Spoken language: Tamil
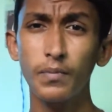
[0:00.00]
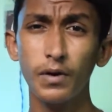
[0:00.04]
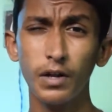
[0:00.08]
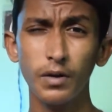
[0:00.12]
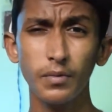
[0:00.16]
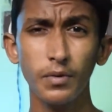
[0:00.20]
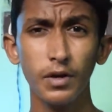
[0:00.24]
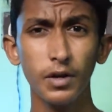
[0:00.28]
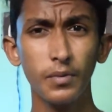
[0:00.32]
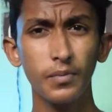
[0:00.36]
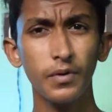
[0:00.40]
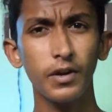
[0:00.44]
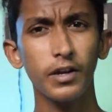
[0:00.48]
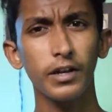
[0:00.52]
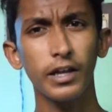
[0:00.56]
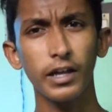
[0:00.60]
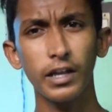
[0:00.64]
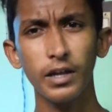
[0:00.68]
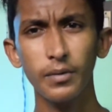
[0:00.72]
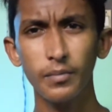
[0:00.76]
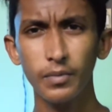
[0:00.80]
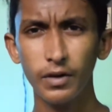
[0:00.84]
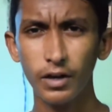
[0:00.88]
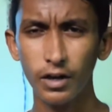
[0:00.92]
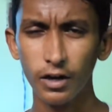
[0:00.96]
பரபரப்பாக
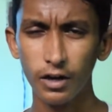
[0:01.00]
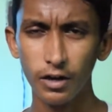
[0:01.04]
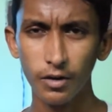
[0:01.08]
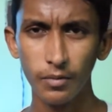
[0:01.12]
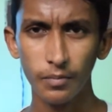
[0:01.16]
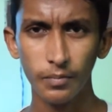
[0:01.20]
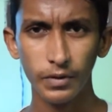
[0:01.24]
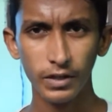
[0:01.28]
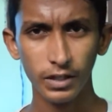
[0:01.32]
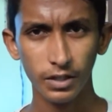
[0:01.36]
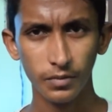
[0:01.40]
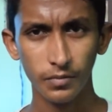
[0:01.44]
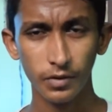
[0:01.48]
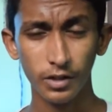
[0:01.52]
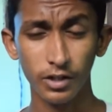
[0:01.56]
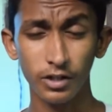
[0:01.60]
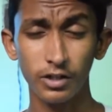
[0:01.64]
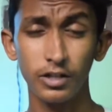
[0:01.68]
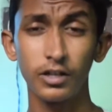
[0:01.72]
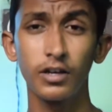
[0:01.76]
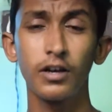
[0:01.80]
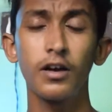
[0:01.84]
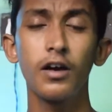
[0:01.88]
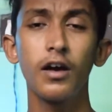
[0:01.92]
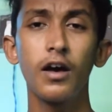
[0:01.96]
நிறைய பேரால்
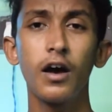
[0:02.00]
பேசப்பட்டது